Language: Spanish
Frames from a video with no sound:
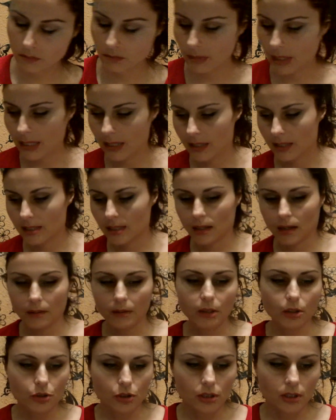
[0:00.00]
Vale, que estaba
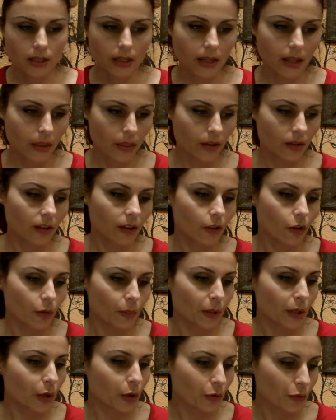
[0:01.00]
viendo si tenía encendido el
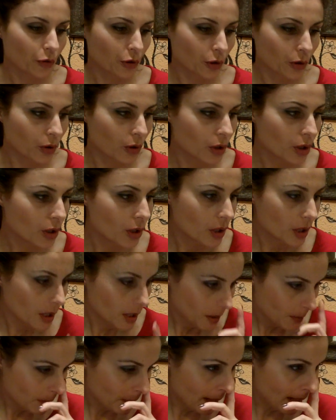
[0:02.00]
micrófono.
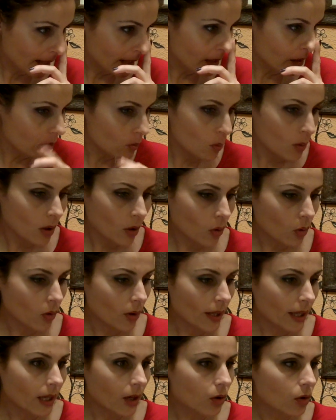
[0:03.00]
Vale,
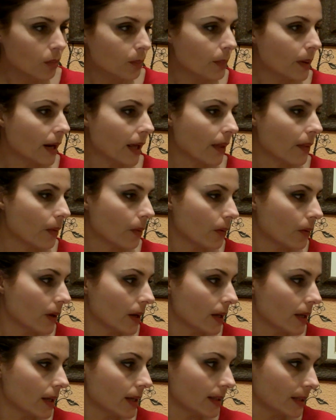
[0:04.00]
luego he comprado
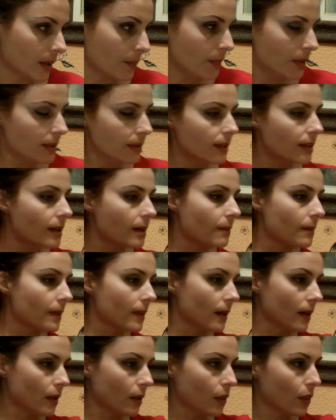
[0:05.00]
eh, también de
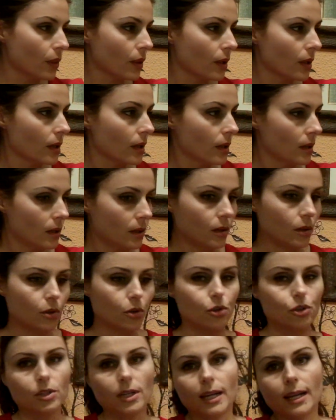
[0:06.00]
Navidad
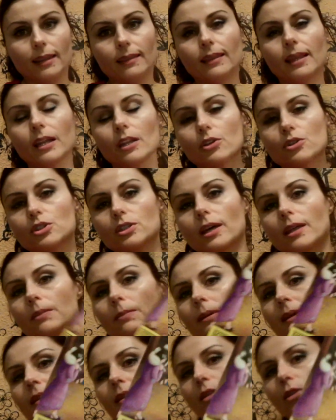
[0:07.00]
los calendarios de
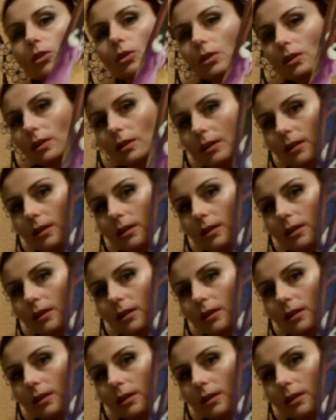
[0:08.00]
Adviento,